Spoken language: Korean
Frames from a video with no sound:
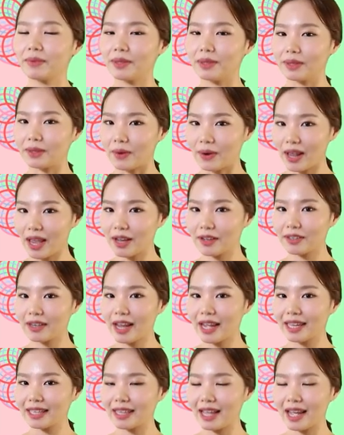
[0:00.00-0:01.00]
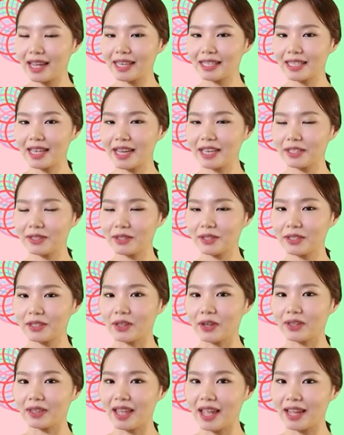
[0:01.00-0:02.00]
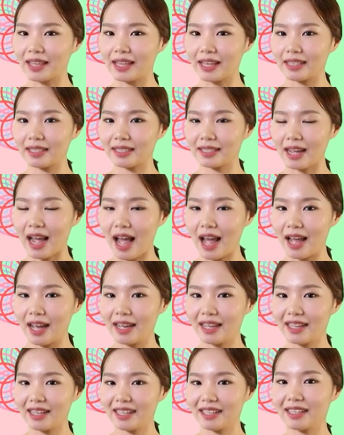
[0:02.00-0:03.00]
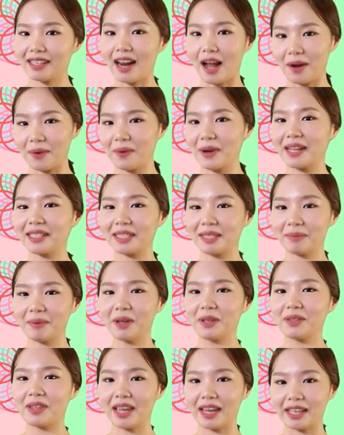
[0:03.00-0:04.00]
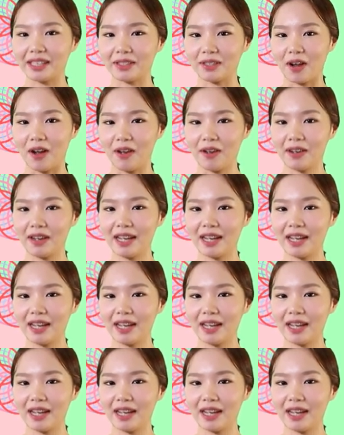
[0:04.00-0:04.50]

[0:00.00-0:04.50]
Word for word: 노래그라이 타이사이스를 여태에 です까 라고 하시면 되겠죠.